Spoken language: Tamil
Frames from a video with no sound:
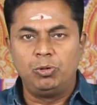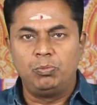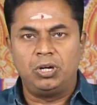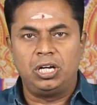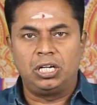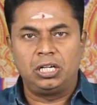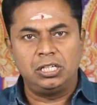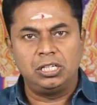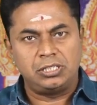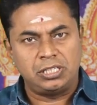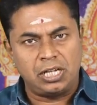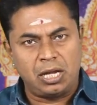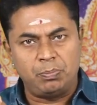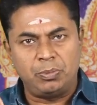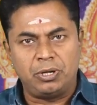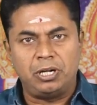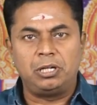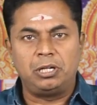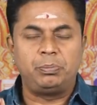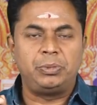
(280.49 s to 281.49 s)
உண்பாங்க
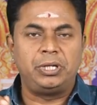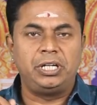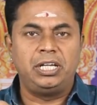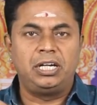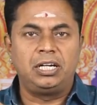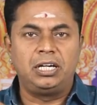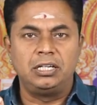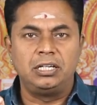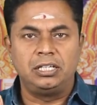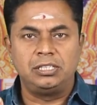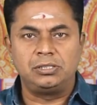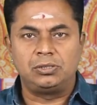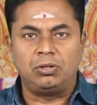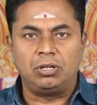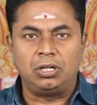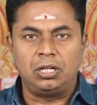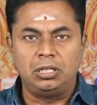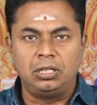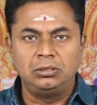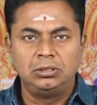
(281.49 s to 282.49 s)
சாப்பாட்டு பிரியர்கள்னே
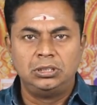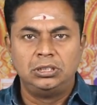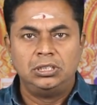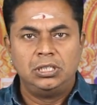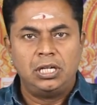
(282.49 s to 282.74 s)
சொல்லலாம்